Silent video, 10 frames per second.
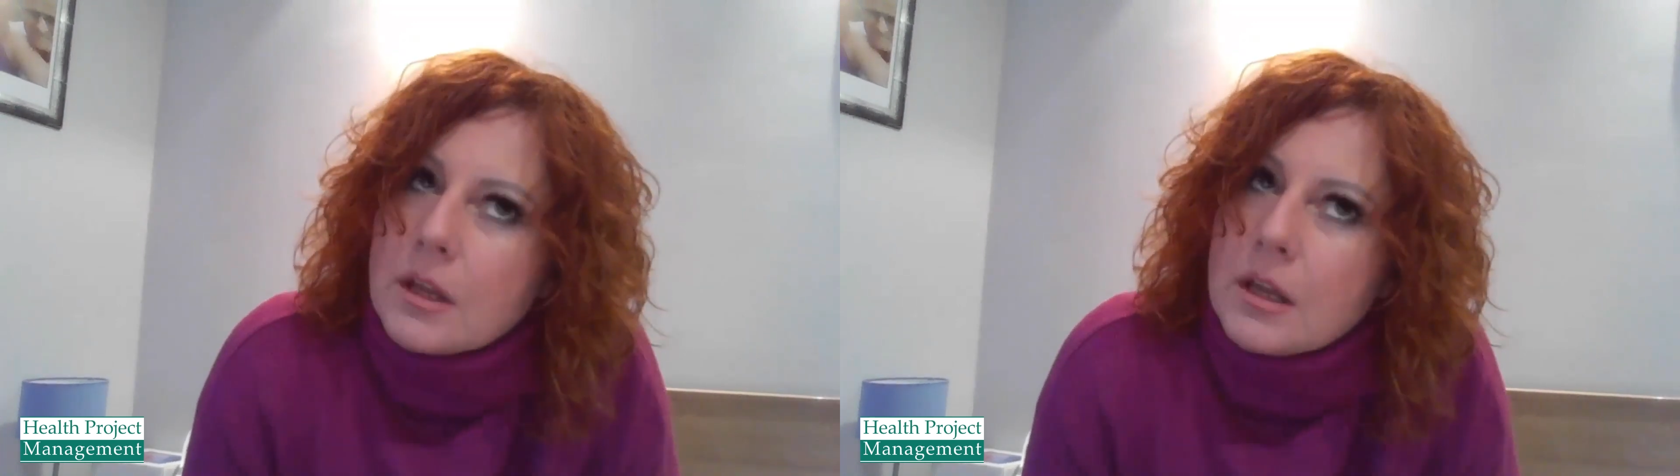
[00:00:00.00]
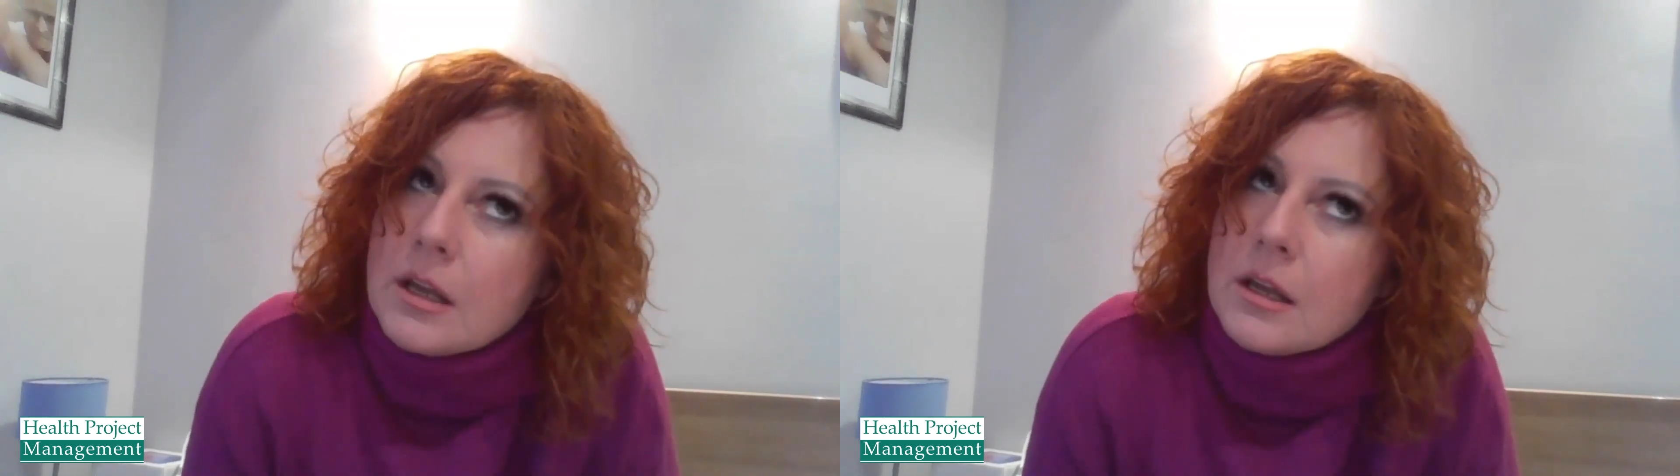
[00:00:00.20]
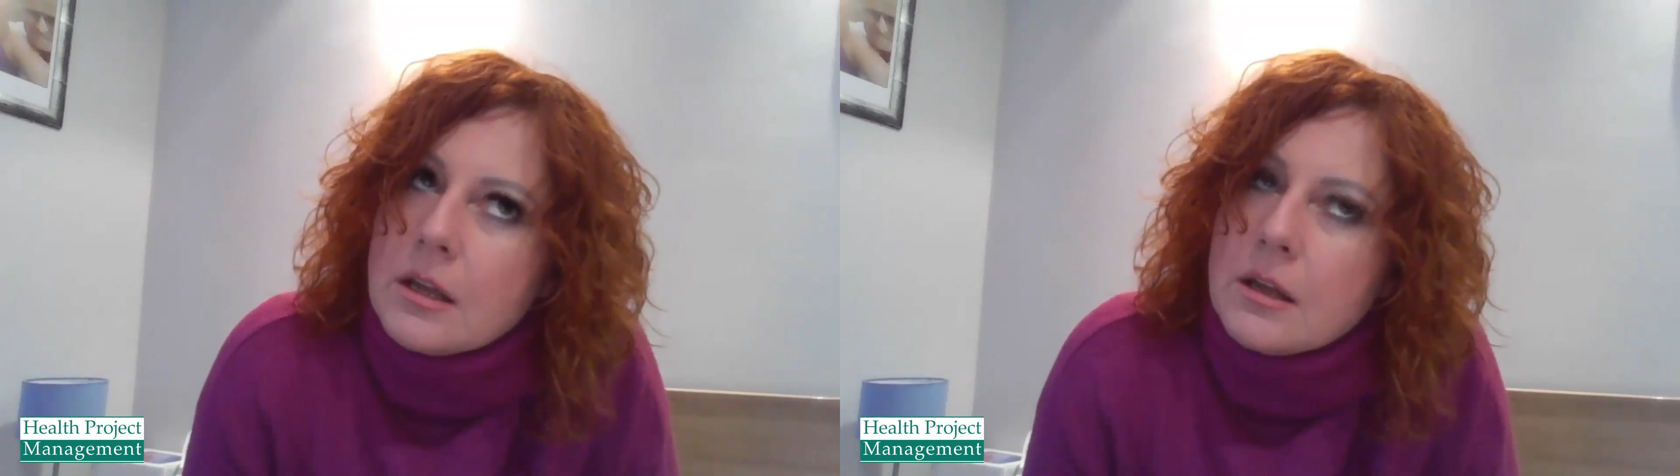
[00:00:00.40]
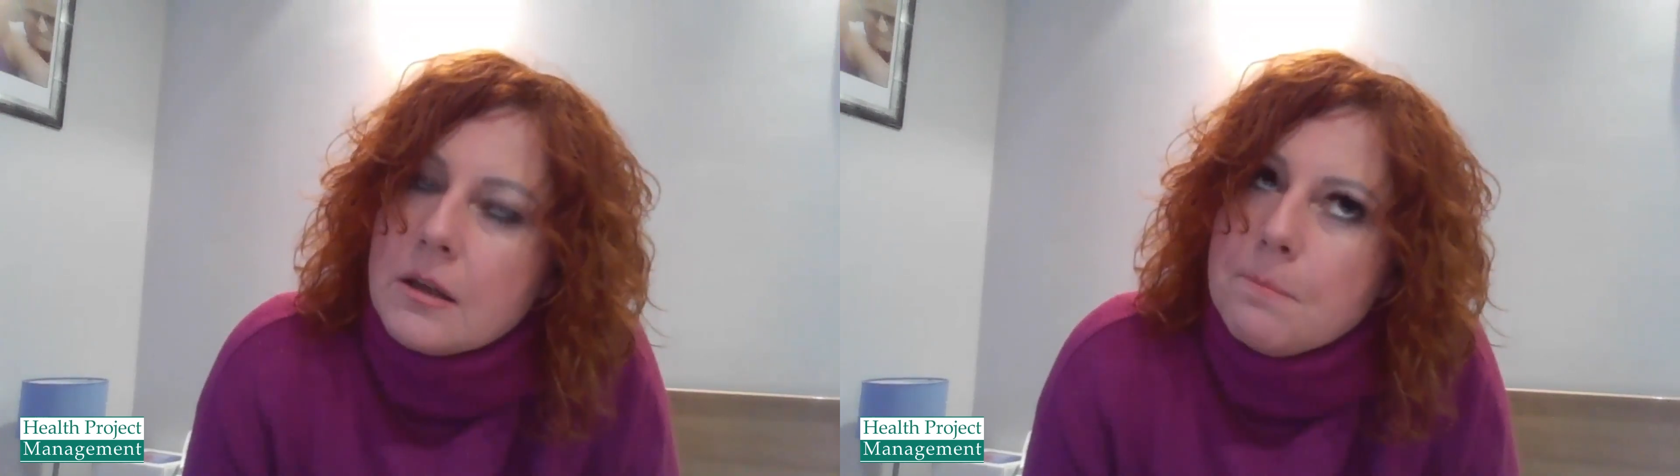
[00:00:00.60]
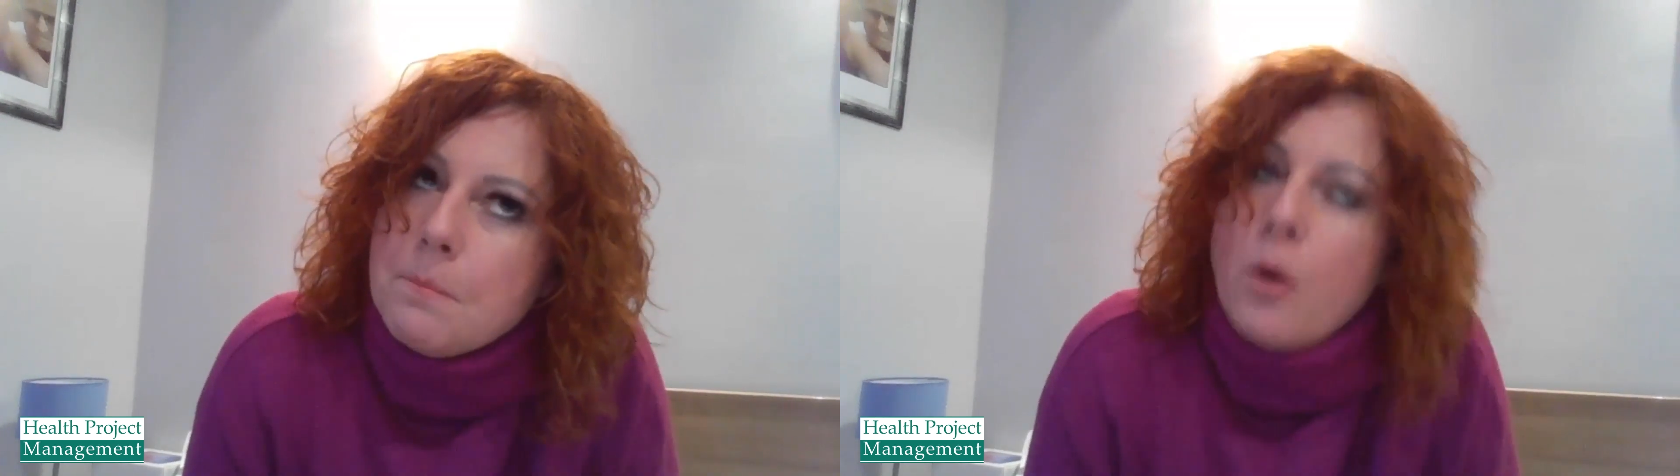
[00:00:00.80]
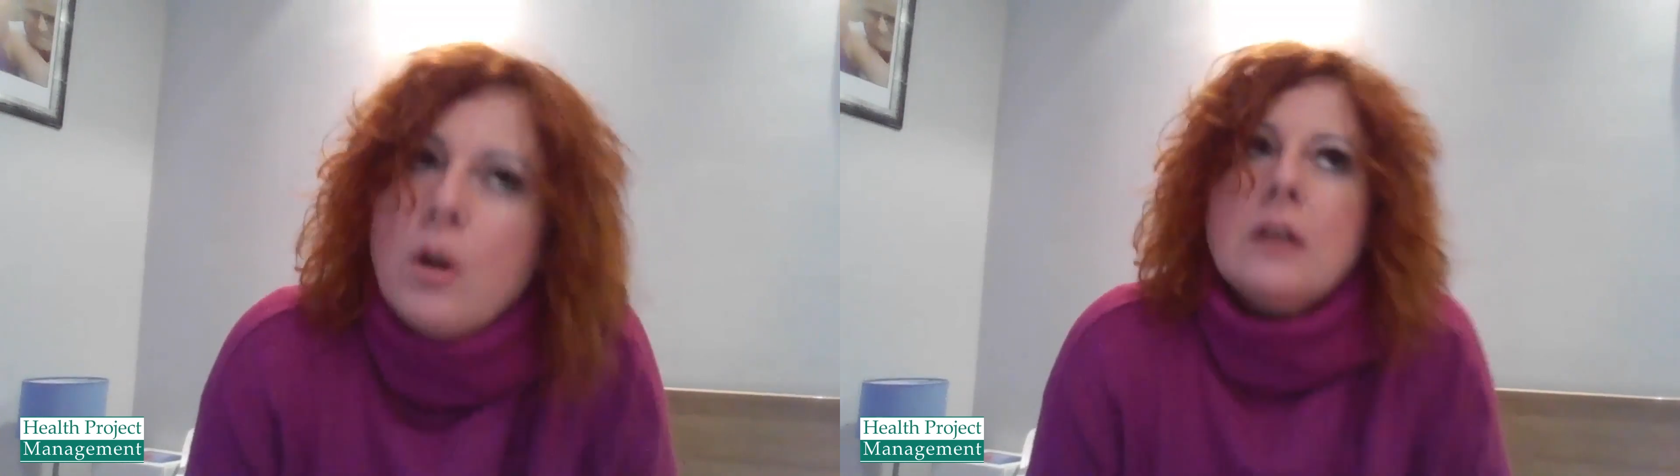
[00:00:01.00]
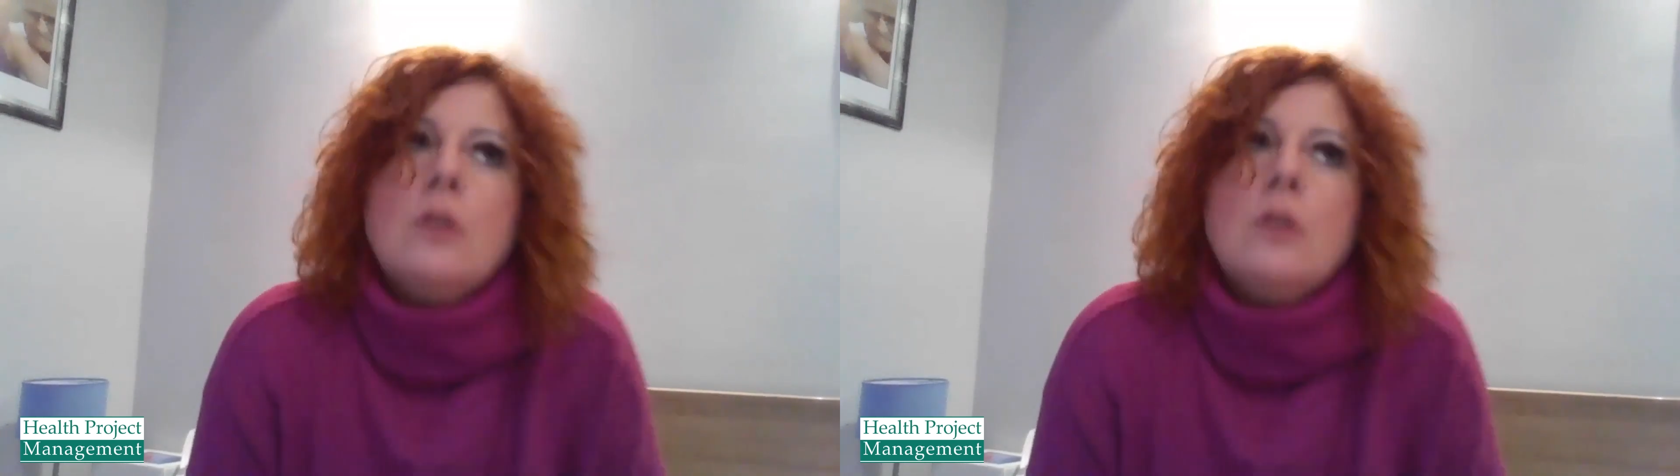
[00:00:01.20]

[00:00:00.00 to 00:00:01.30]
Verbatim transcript: y, Polak